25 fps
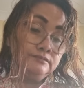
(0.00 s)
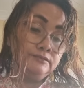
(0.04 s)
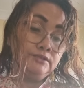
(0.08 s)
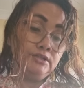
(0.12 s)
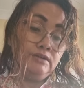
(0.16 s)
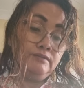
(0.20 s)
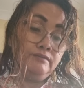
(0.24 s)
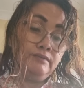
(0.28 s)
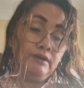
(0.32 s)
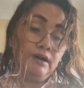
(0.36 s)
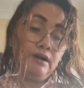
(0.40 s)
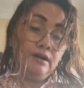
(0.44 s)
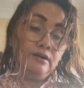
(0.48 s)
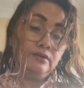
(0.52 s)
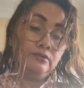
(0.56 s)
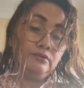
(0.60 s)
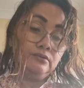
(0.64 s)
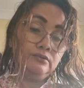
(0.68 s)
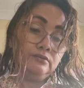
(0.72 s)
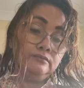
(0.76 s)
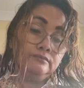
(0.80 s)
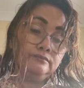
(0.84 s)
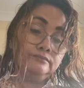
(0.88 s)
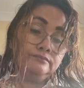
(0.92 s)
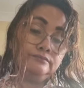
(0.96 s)
Hindi ba?
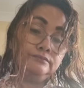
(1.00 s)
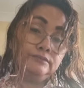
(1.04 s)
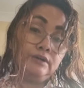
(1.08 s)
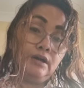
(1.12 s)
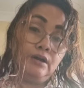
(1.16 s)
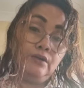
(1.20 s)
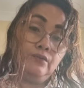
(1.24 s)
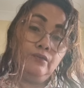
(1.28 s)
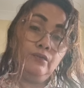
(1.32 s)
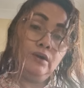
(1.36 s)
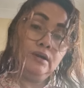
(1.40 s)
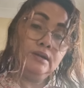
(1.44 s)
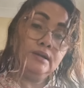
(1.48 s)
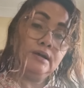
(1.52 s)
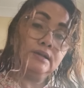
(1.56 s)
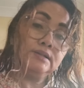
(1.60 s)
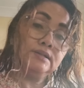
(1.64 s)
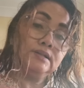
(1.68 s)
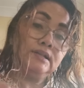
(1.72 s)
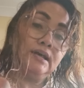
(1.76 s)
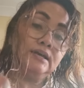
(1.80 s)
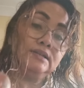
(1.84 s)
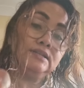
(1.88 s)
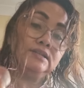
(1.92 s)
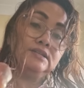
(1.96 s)
Oh. I will
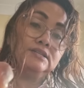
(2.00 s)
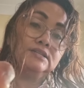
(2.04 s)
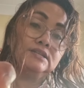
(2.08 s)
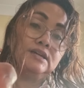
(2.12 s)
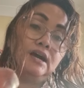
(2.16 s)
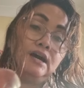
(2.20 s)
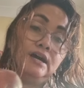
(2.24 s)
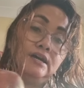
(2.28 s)
cut like this